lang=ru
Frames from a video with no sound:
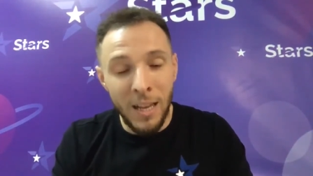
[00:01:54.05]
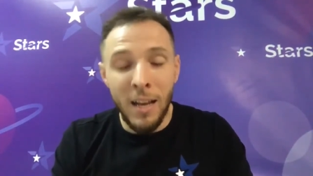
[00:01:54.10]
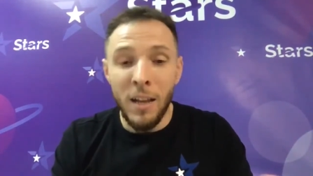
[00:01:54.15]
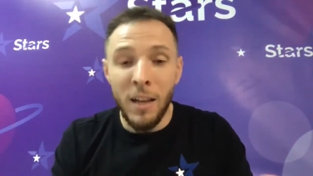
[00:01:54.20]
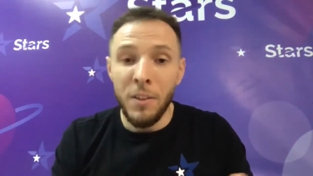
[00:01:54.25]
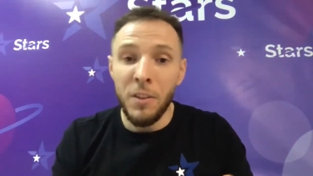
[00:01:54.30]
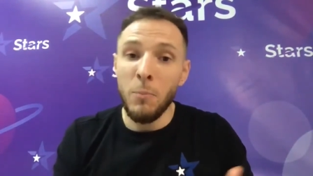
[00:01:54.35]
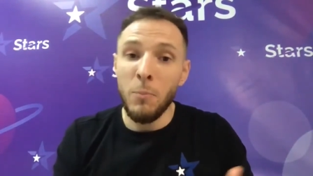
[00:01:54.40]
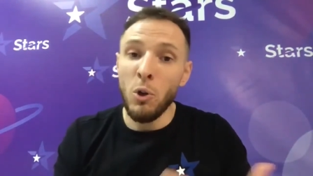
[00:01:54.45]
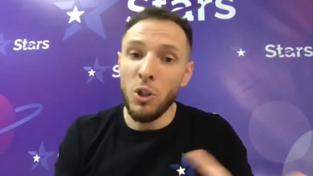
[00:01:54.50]

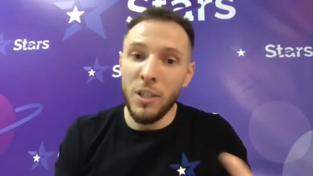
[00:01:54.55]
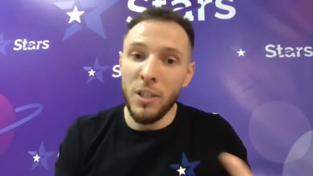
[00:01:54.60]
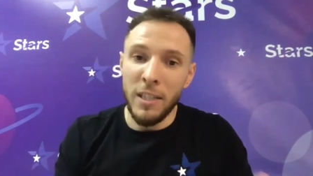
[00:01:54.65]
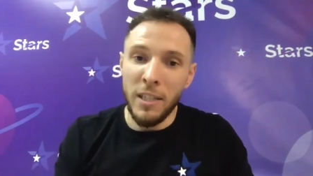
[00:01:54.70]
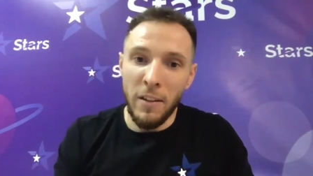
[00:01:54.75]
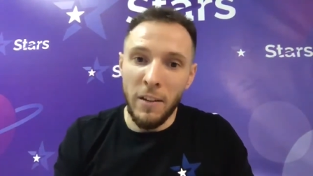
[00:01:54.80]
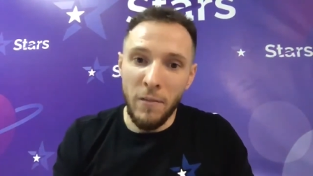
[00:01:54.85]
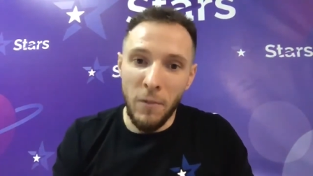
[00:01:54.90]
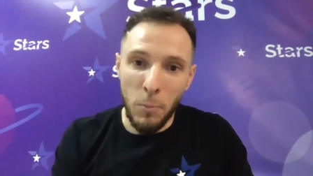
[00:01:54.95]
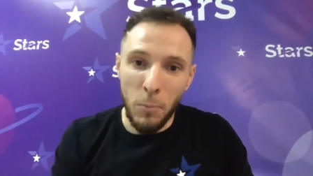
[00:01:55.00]
ты можешь задать
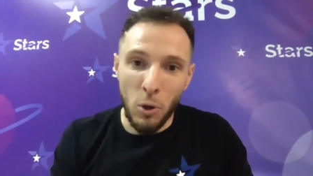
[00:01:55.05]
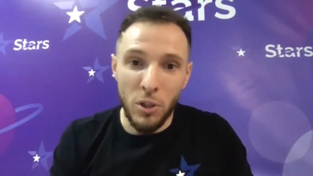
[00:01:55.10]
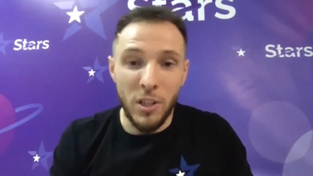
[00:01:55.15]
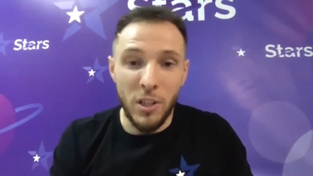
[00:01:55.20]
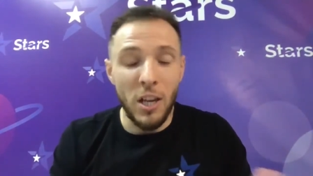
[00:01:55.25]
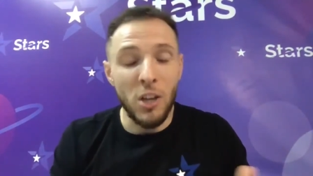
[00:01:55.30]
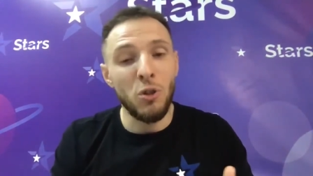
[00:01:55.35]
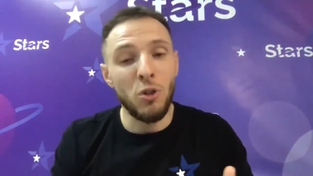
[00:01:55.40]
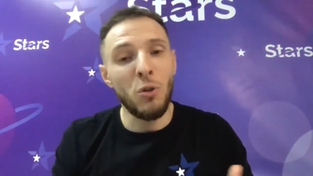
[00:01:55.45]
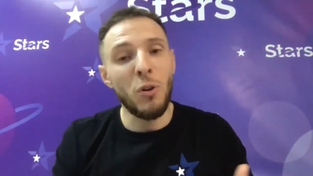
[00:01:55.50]
вопрос, а
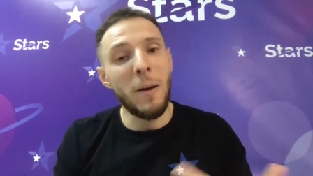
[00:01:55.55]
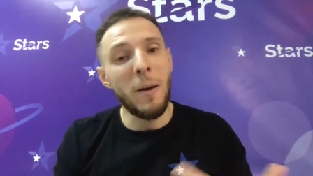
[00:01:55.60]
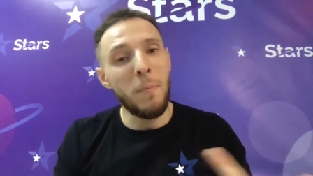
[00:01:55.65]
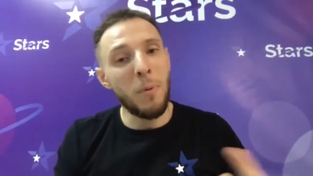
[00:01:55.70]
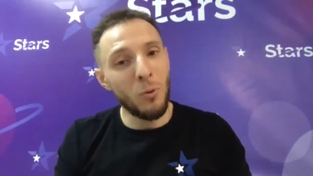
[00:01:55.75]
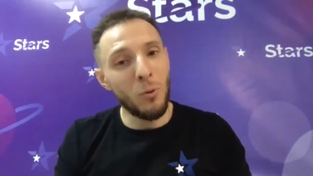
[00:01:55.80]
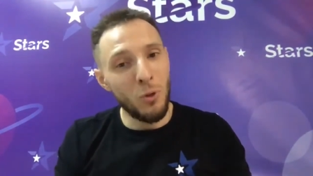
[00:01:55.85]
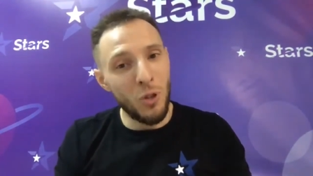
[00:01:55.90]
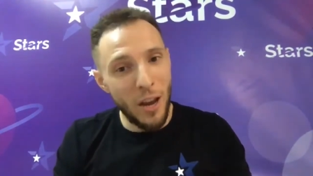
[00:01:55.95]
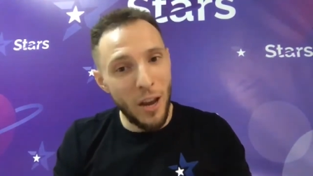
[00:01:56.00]
что я
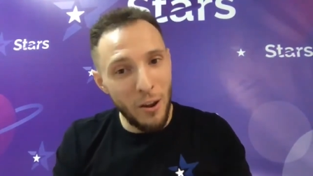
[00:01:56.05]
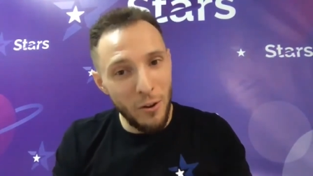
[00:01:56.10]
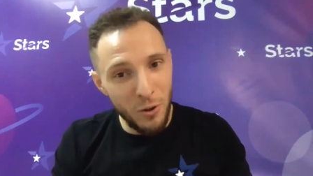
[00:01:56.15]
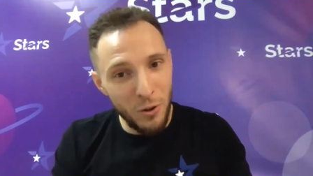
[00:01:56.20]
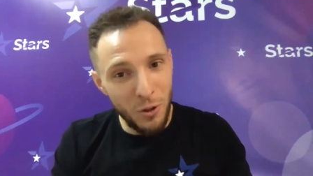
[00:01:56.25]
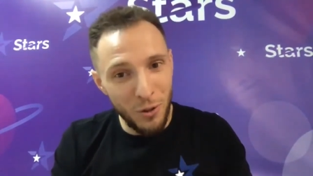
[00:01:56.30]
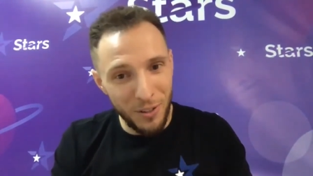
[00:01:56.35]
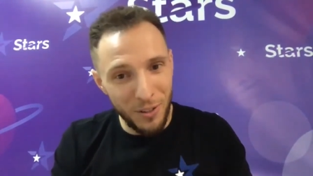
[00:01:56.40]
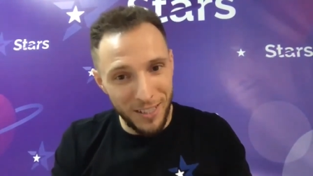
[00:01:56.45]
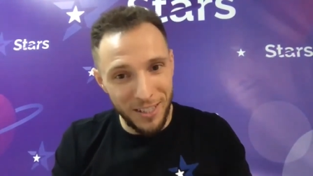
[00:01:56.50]
получаю
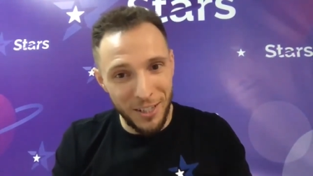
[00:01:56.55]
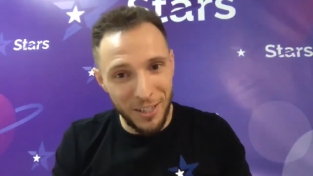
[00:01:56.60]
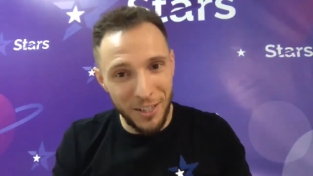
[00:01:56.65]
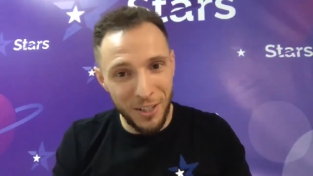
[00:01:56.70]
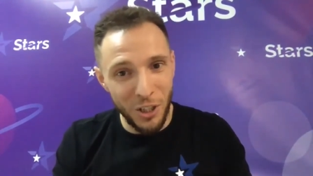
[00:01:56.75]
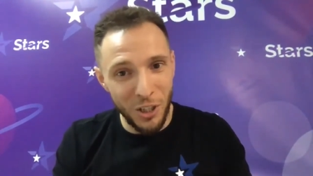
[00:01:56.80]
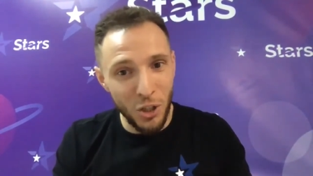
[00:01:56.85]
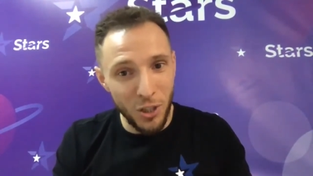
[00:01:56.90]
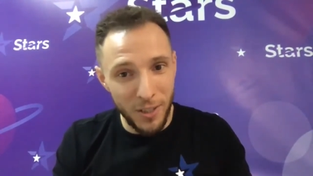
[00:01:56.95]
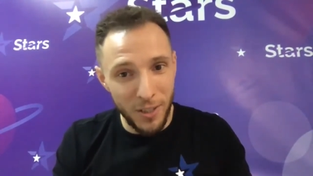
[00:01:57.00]
еще за
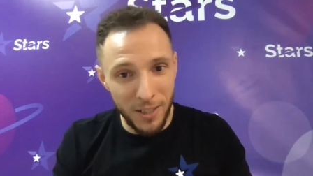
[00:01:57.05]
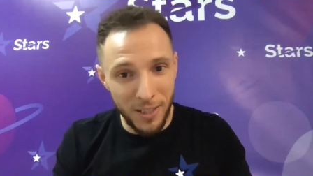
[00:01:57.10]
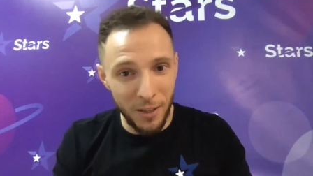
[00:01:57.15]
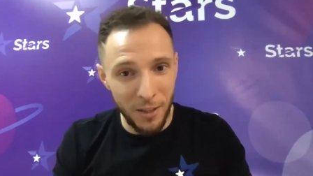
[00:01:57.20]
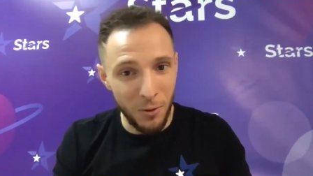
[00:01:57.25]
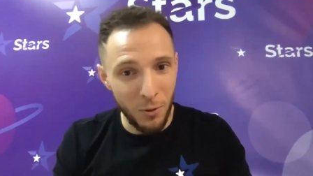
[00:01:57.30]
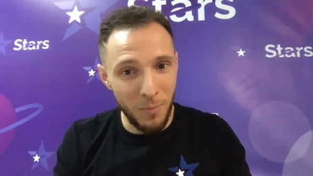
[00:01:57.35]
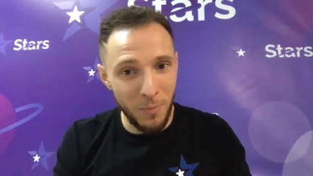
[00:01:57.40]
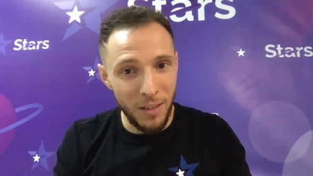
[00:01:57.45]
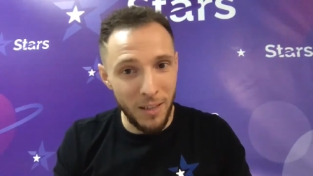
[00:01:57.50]
360
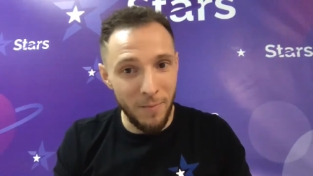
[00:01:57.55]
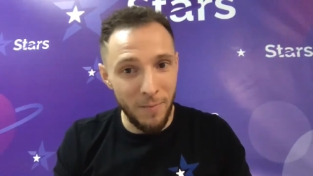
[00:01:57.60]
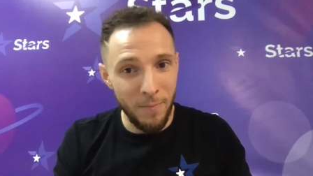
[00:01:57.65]
рублей?